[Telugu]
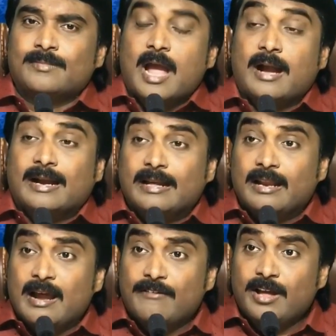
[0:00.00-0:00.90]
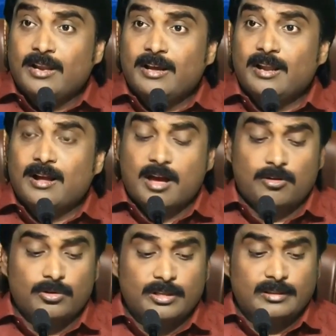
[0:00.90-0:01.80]
అక్కడికి రావడానికి గల
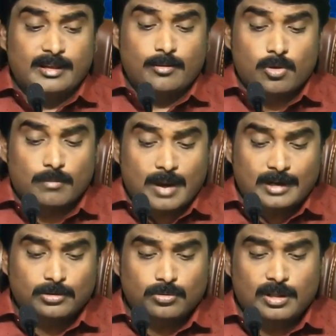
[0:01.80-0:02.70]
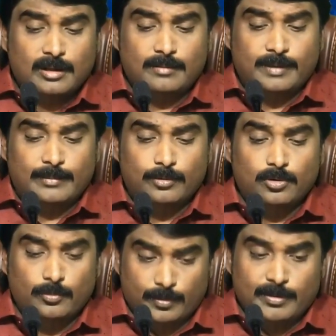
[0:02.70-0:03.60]
కారణం అయితే ఒక మాట కూడా బైబిల్లో
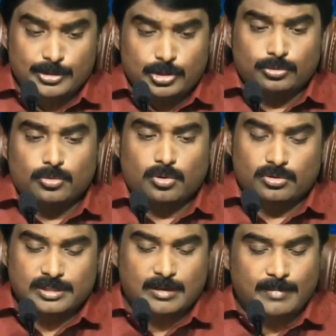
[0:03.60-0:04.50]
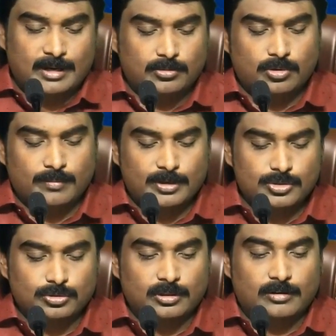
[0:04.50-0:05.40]
ఇప్పుడు మనం చదువుకున్నాం ఒకసారి ఆ మాట కూడా మనం
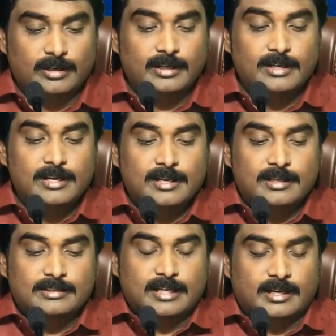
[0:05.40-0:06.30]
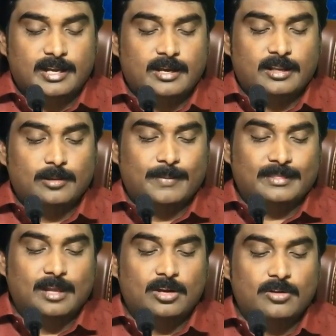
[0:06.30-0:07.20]
చూద్దామండి జకరియా గ్రంథం
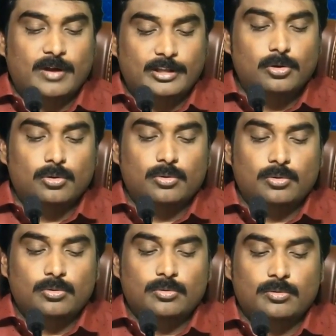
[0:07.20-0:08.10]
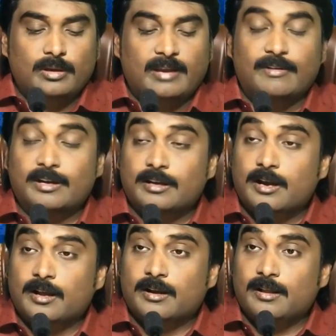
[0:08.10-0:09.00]
పద్నాలుగు ఐదులో
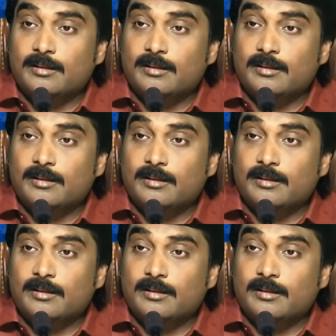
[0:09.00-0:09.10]
ఏమనంటున్నాడు అక్కడ